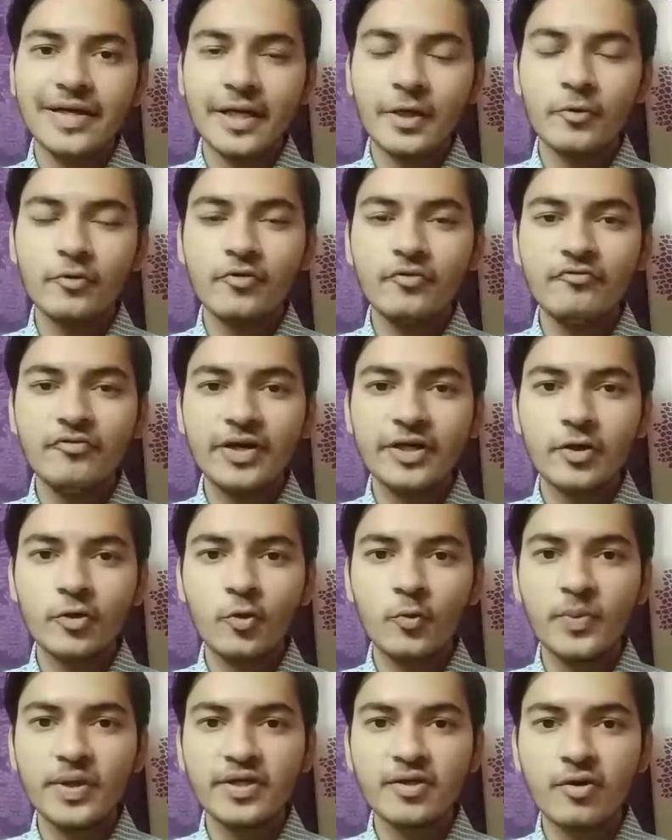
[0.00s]
हेलो एवरीवन
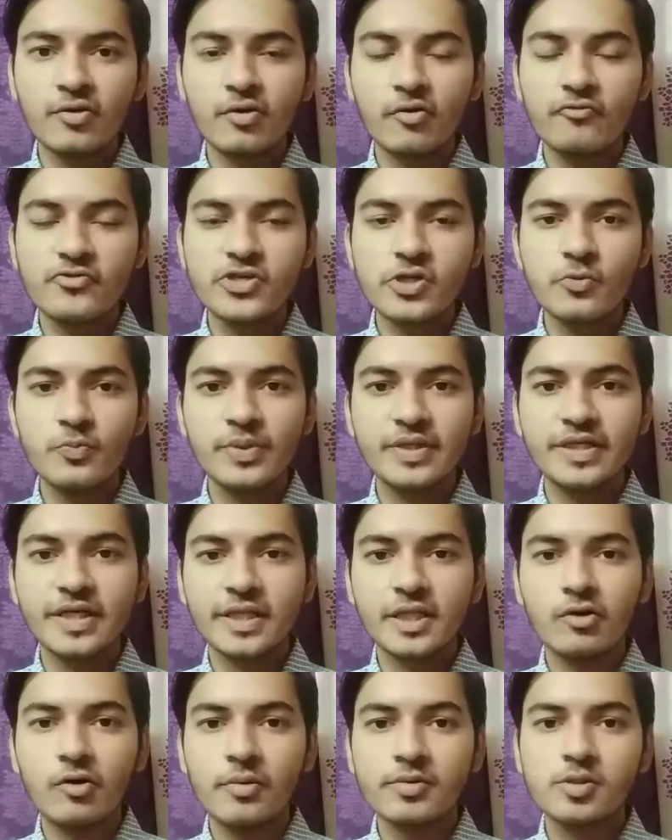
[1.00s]
वेलकम टू बिंग डॉक्टर ऑफिशियल उम्मीद
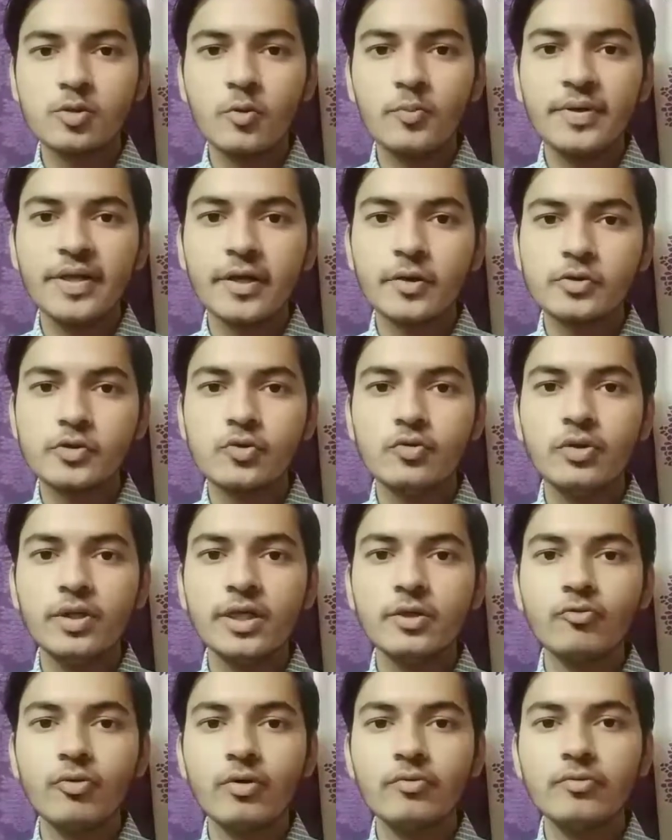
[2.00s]
करता हूँ आप लोग बढ़िया दोस्तों
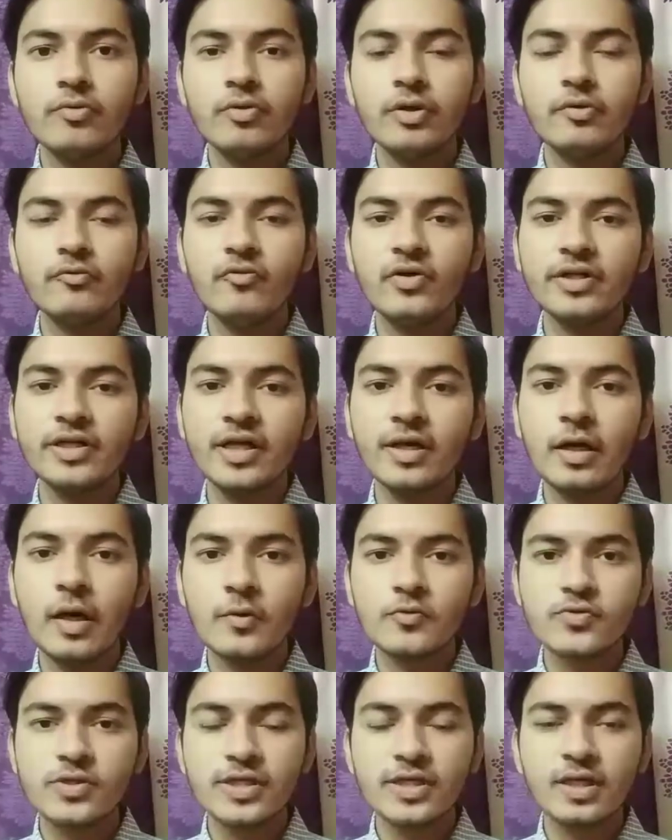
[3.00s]
नीट वन ट्वेंटी वन के
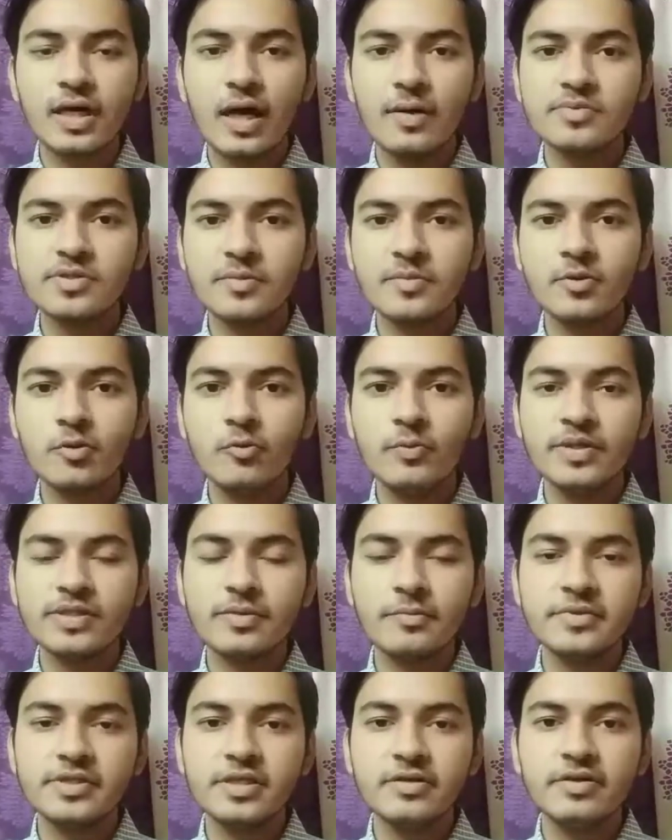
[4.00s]
काउंसलिंग का आप सभी को
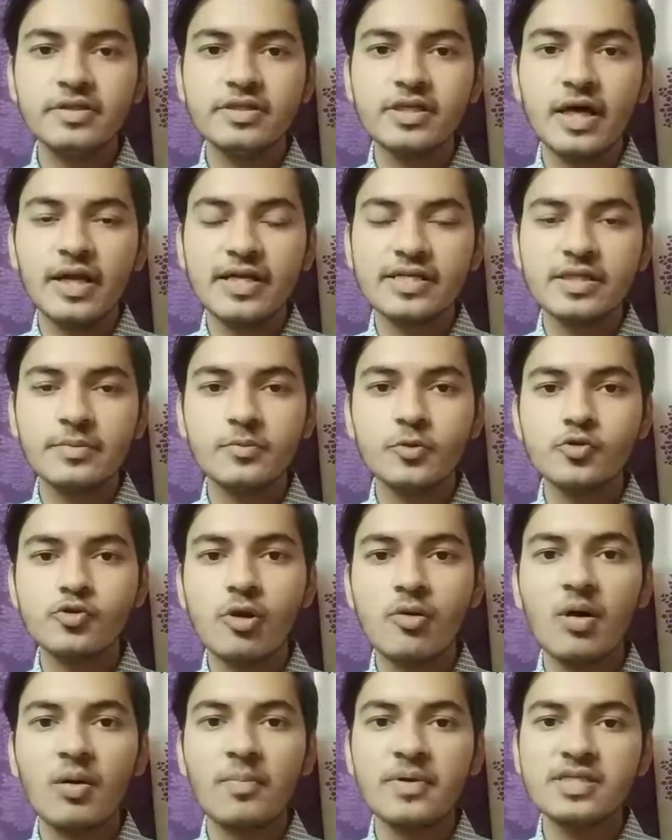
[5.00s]
बेसब से इंतजार है ऐसे में
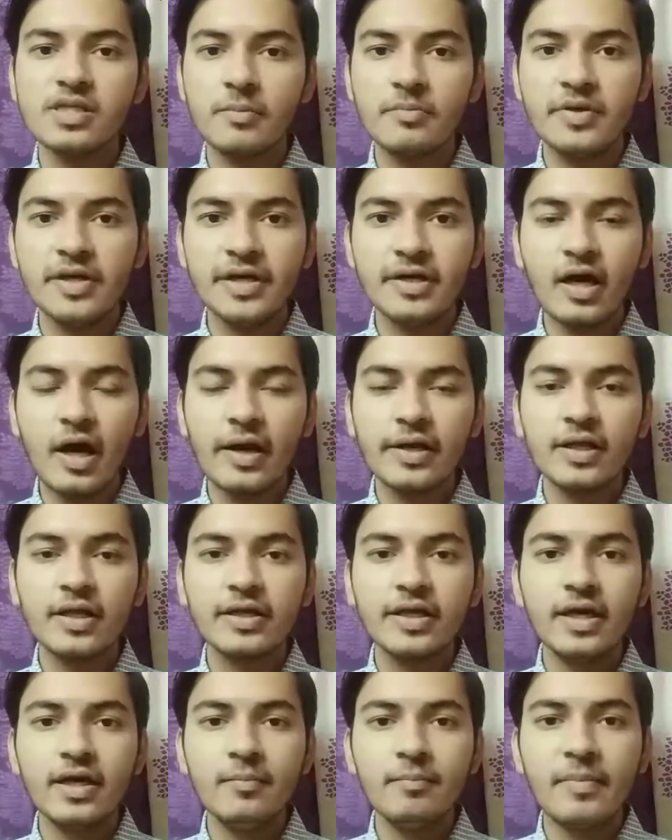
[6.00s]
दोस्तों हमारे पास अपडेट आने
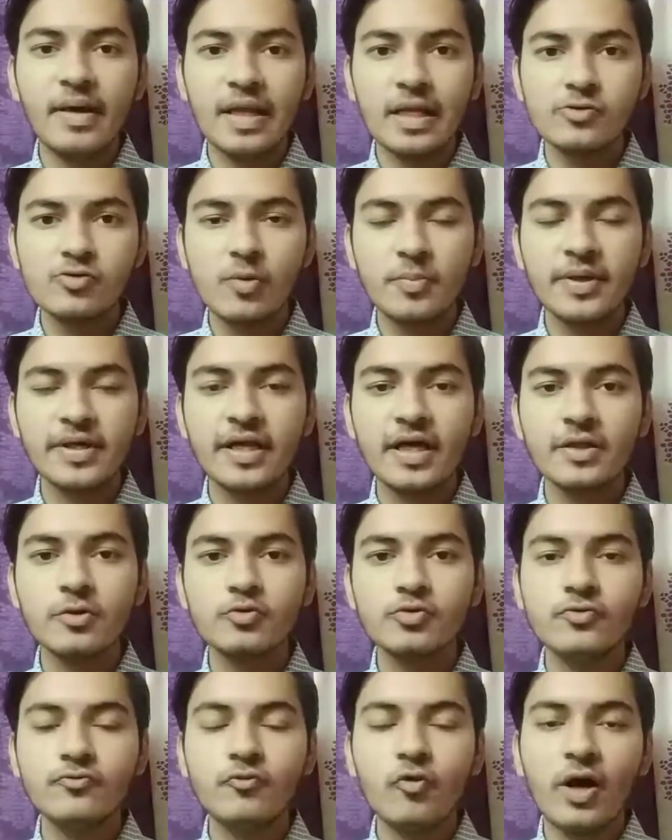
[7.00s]
लगे पहला जो अपडेट आया
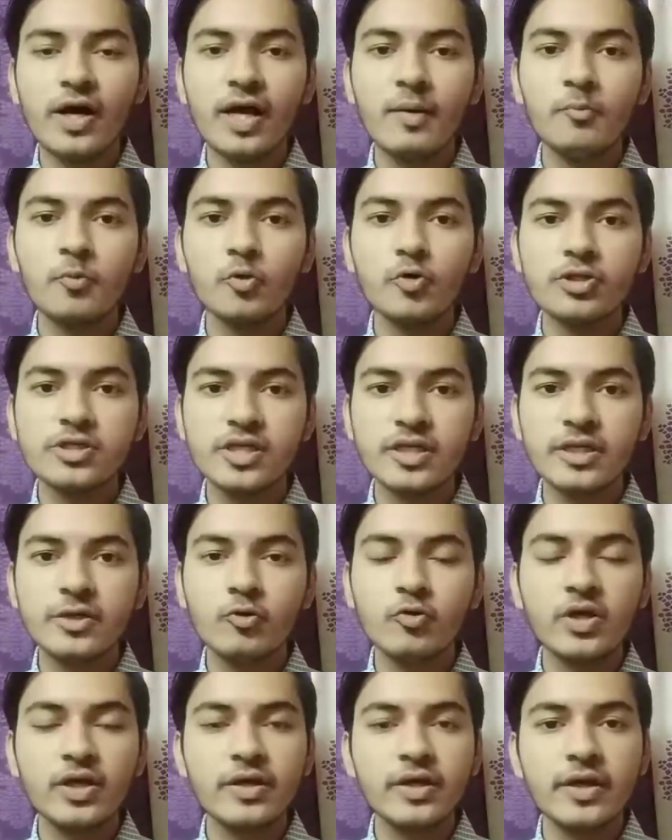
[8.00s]
दोस्तों वो आया पुडुचेरी
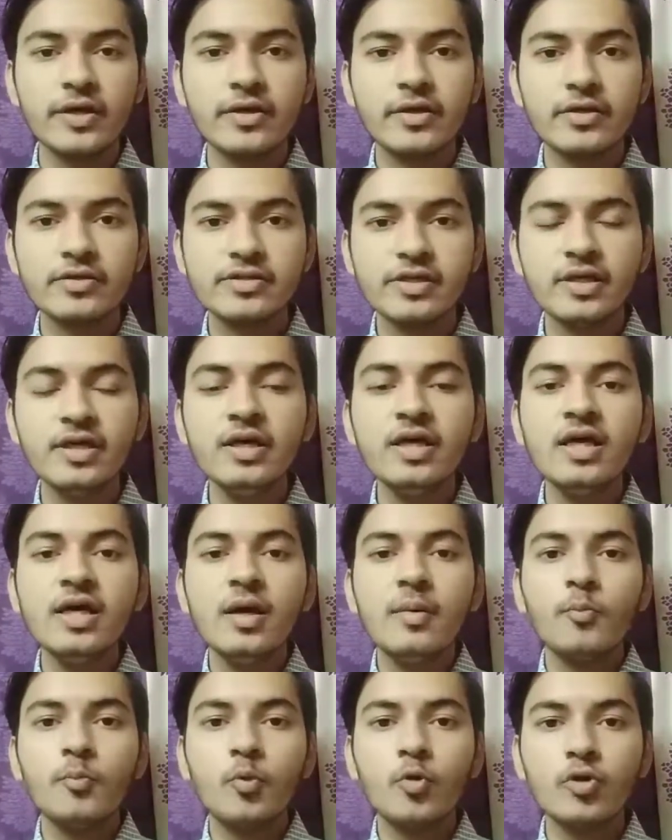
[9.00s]
यूनियन टेरिटरी से
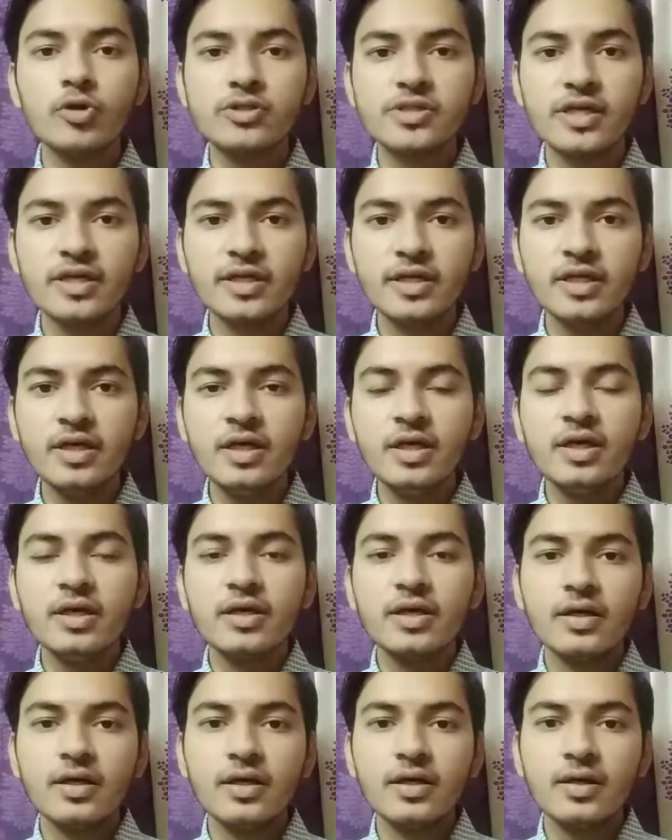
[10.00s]
पुडुचेरी
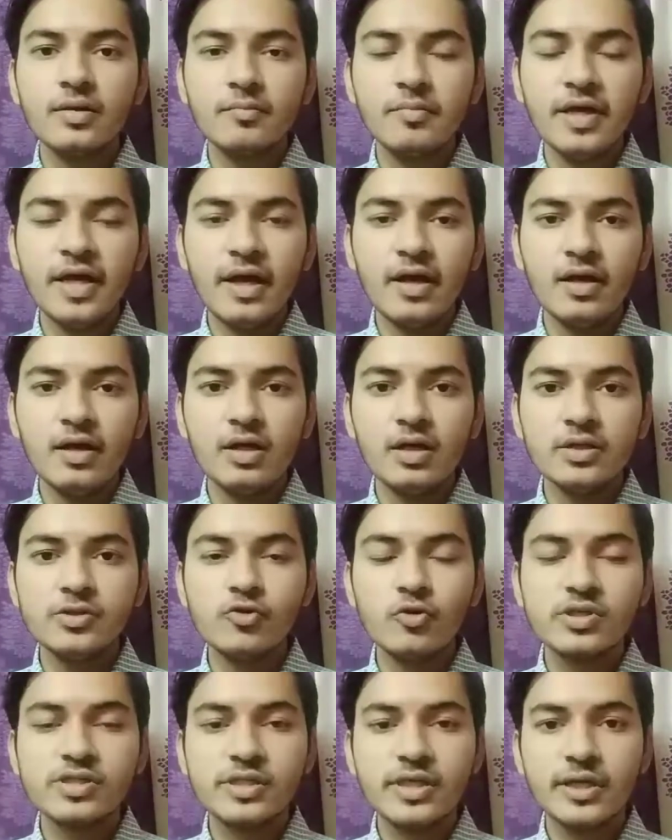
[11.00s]
के में
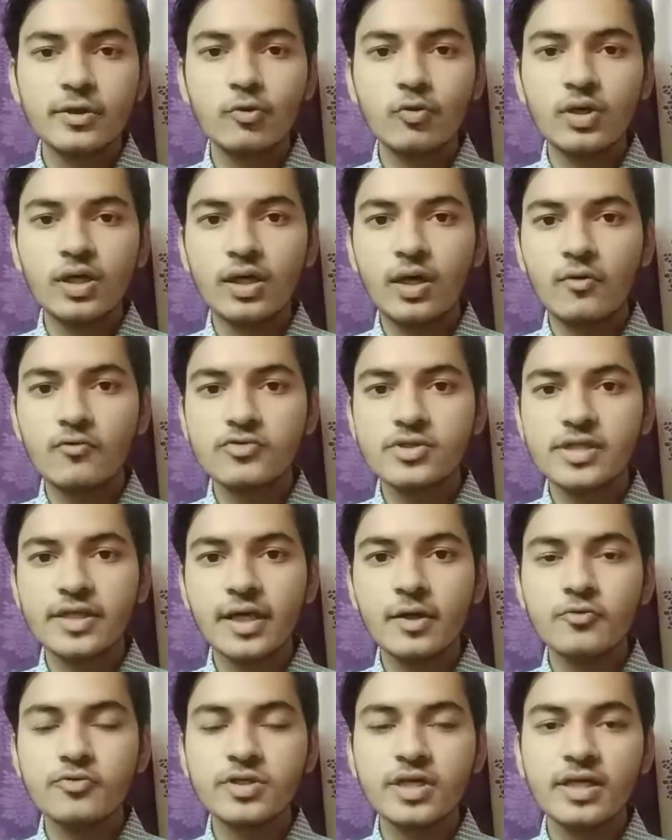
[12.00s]
जो स्टेट कोटा
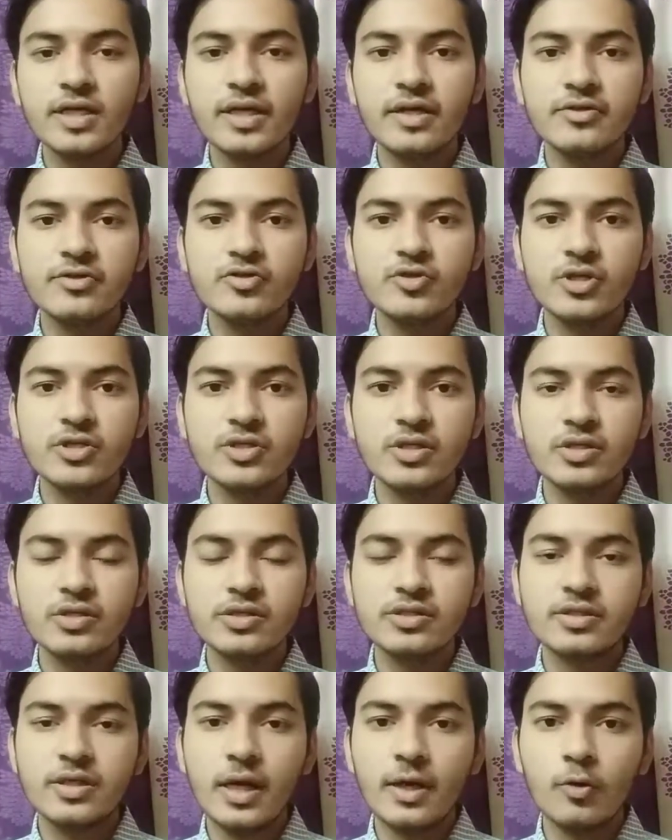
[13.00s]
काउंसलिंग है उसके लिए
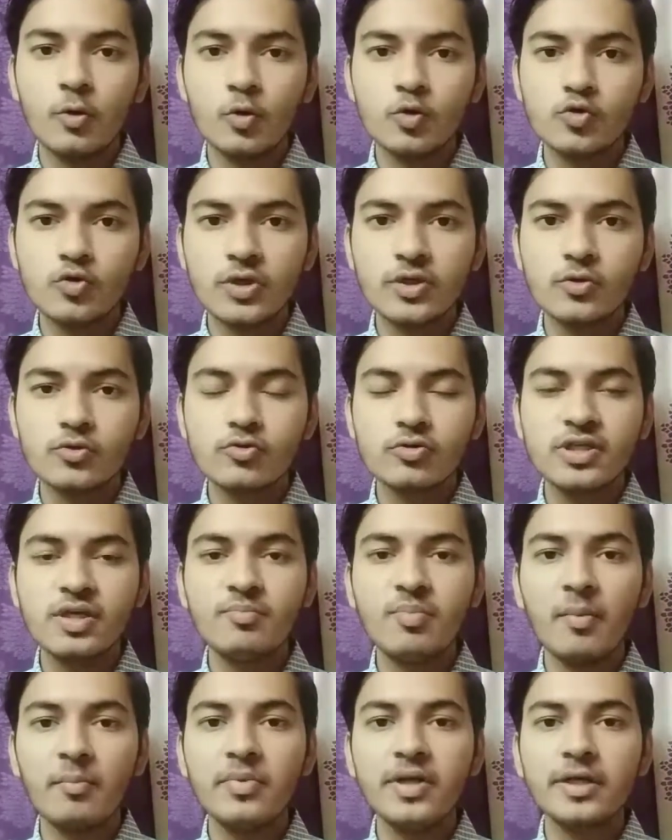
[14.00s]
रजिस्ट्रेशन स्टार्ट हो चुके हैं दोस्तों
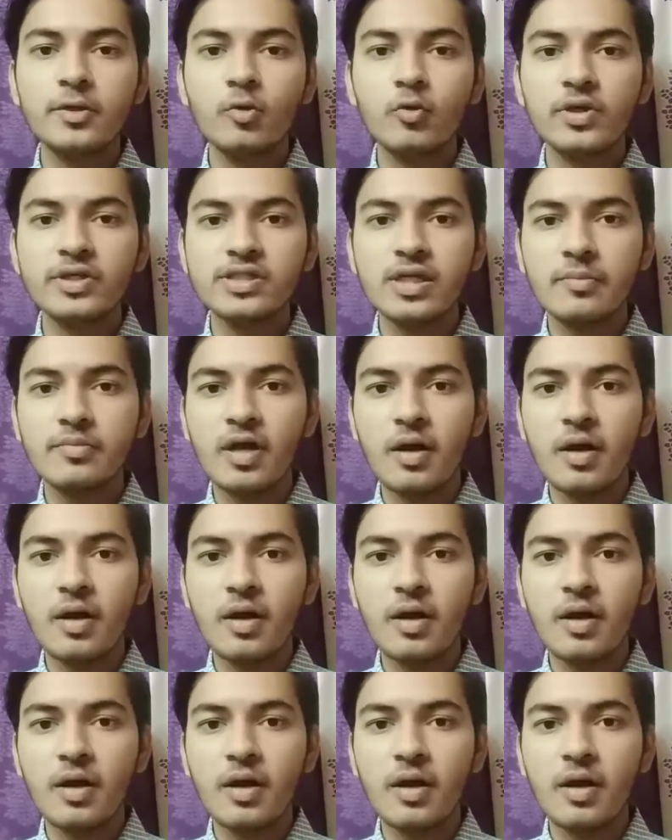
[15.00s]
ये पब्लिक नोटिस आप